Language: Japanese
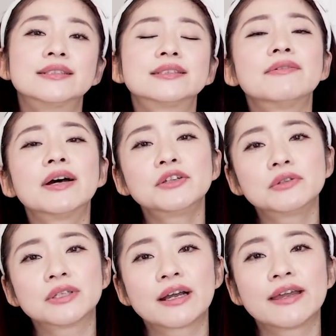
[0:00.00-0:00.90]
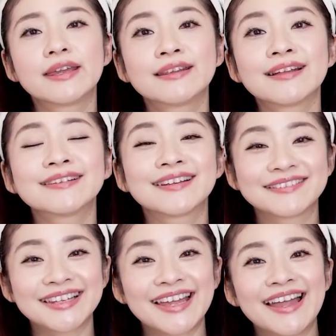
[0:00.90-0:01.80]
伝わるような会見だったの
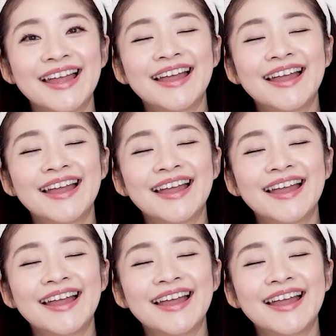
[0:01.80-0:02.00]
で、